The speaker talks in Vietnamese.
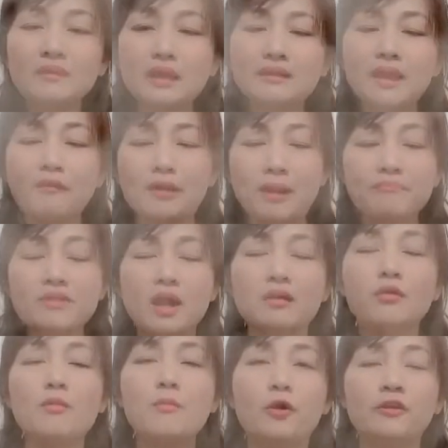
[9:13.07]
theo cảm nhận
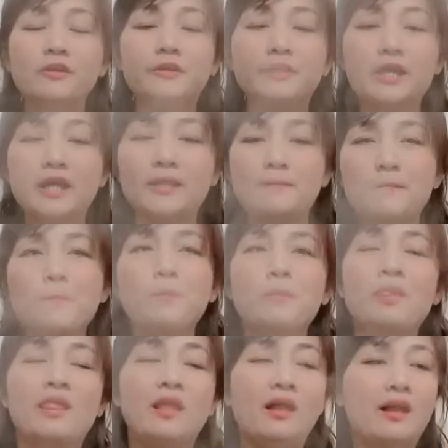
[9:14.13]
của mọi người thì
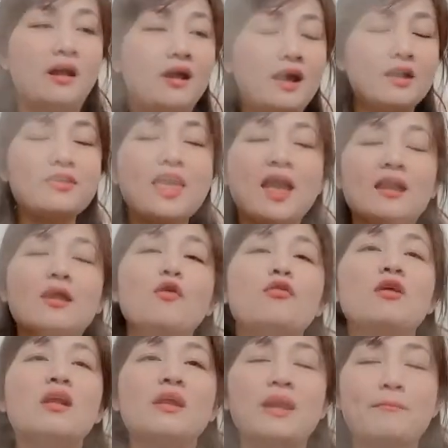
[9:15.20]
ở nhà nấu rất
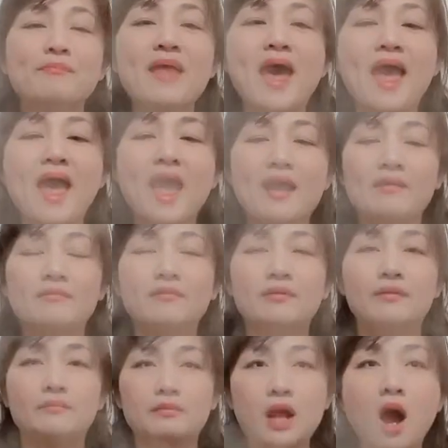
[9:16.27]
là đậm đà
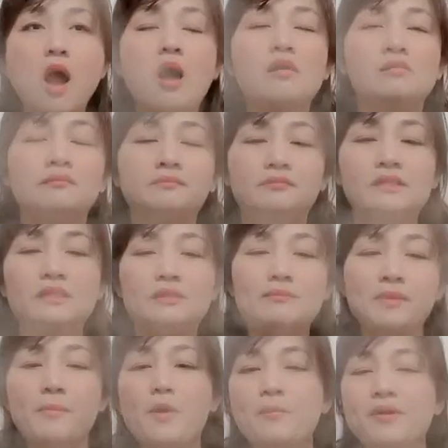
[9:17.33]
ngon thì mai
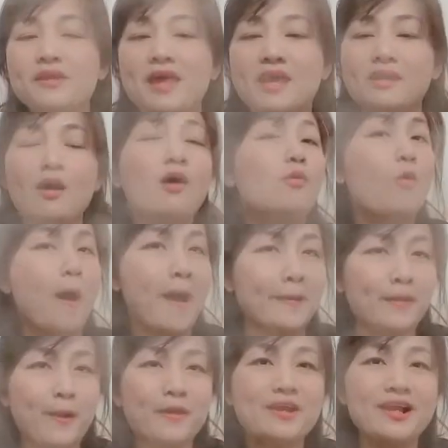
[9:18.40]
mốt ở nhà nấu ăn hoài
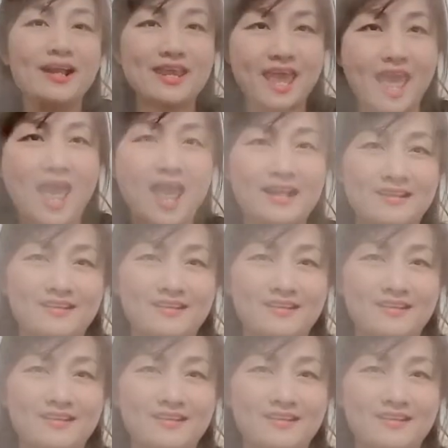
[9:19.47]
khỏi đi ra nhà hàng